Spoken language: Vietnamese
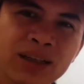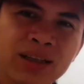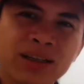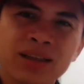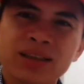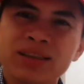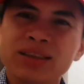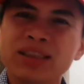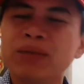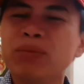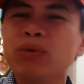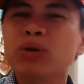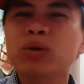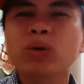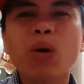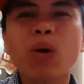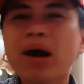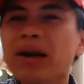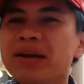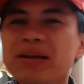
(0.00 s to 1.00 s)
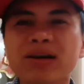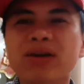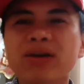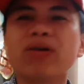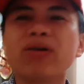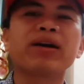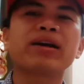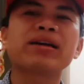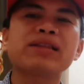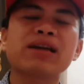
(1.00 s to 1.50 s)
chỉ muốn thoát ra
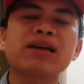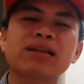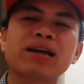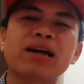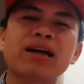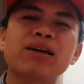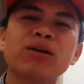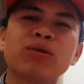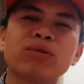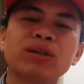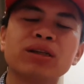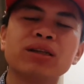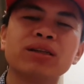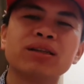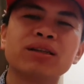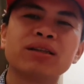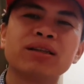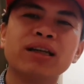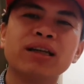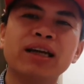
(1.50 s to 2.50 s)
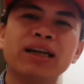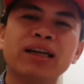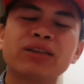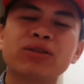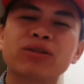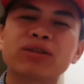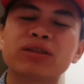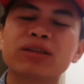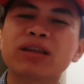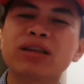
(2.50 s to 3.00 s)
khỏi cái trạng thái đầu tư để cho